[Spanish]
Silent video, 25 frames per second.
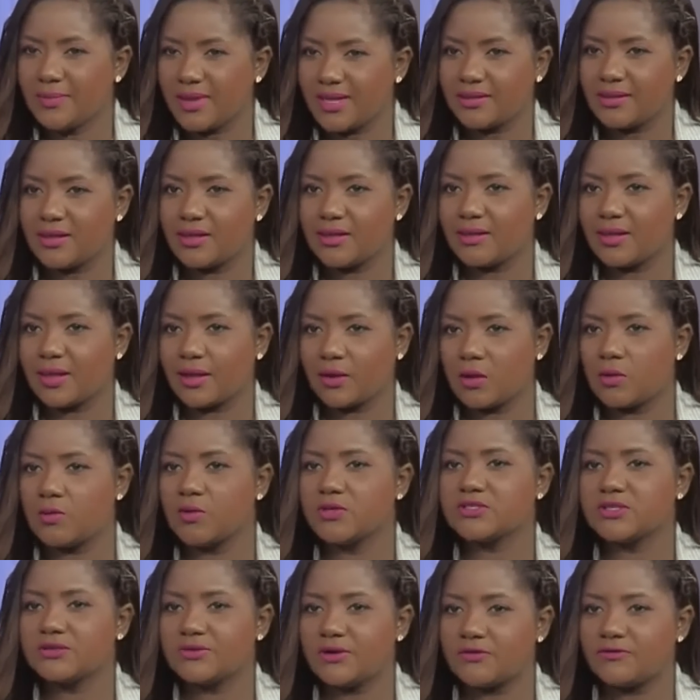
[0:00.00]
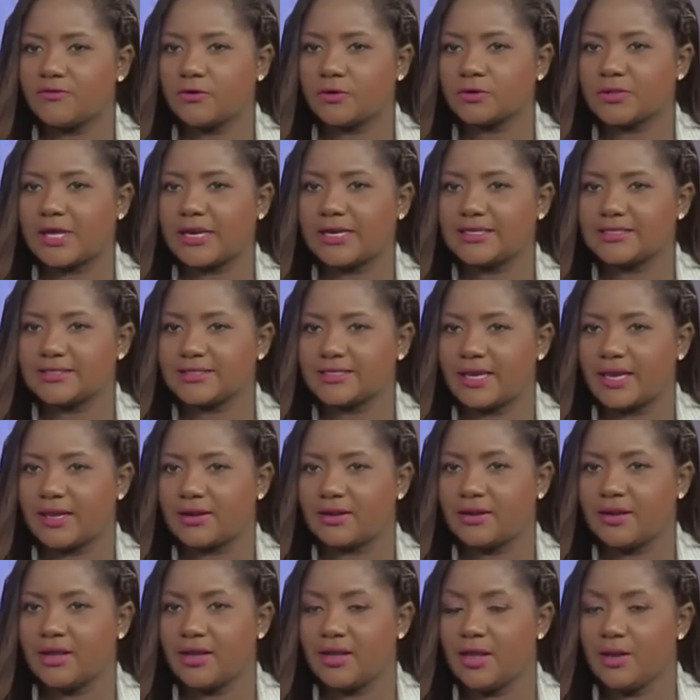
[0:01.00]
¿cuál es medida? ¿Cómo se va a
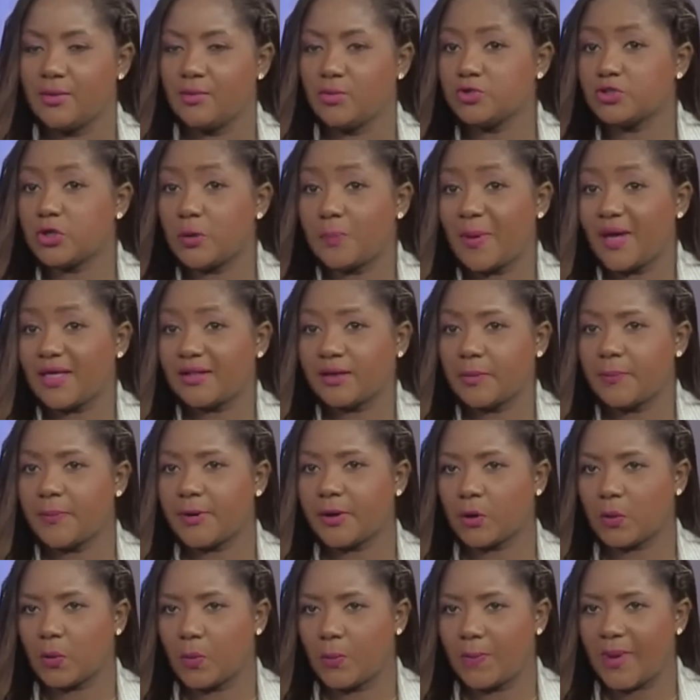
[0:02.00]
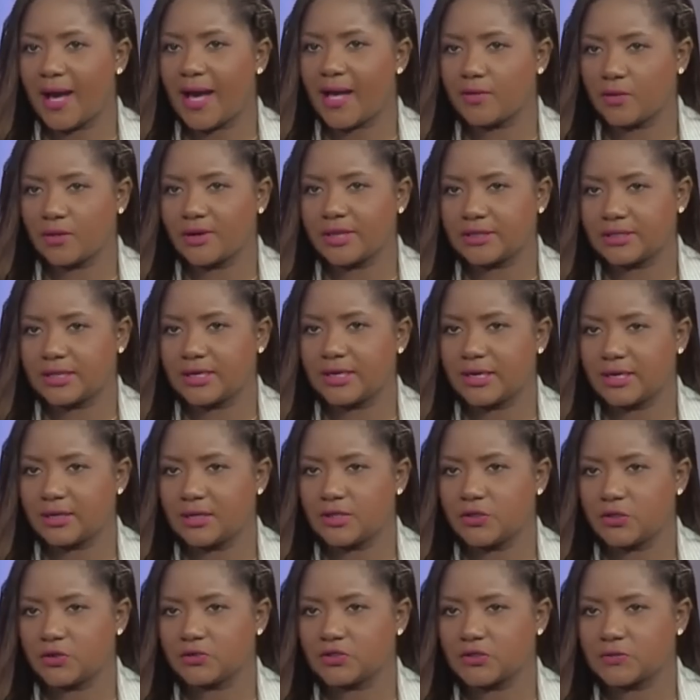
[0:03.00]
fortalecer? Muchos padres preocupados que
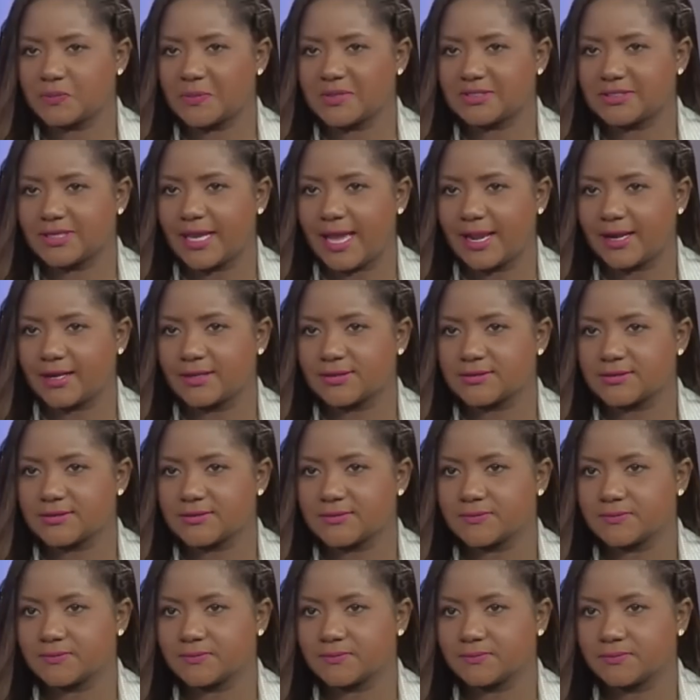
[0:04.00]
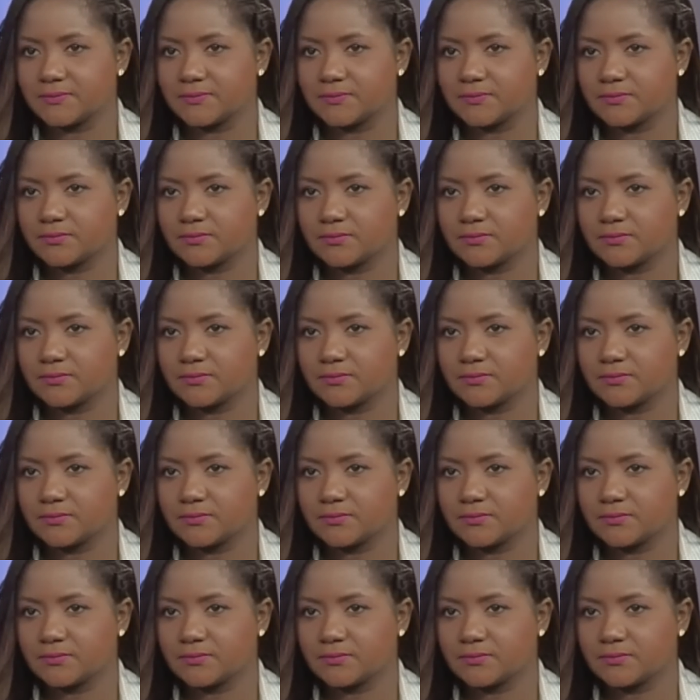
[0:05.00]
tienen niños especiales.